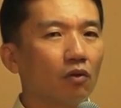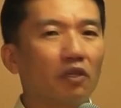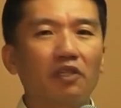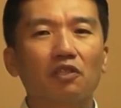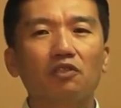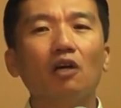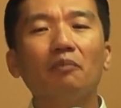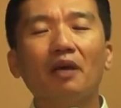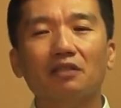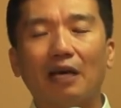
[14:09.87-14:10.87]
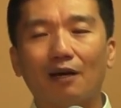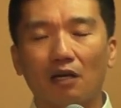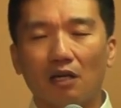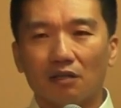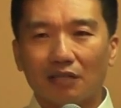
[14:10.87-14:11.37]
그래서 처음에 사,
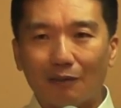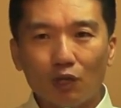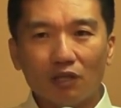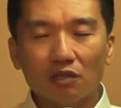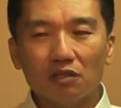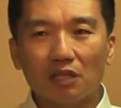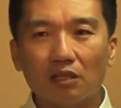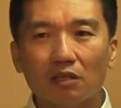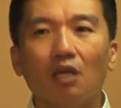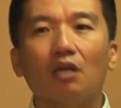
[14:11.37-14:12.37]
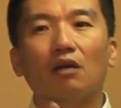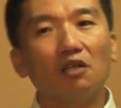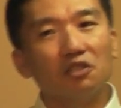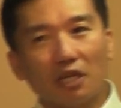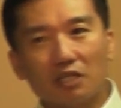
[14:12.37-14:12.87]
사무엘 선지자는
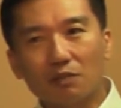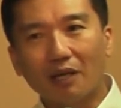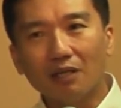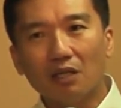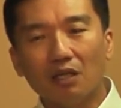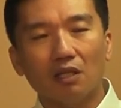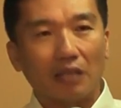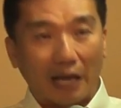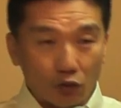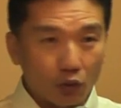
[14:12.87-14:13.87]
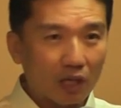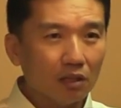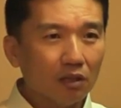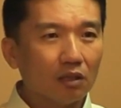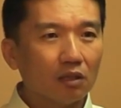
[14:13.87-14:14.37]
거절했지만
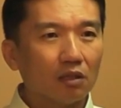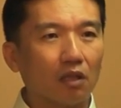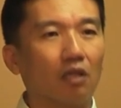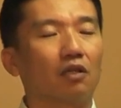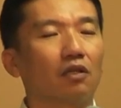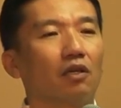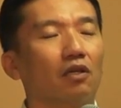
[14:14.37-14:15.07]
나중에는 어,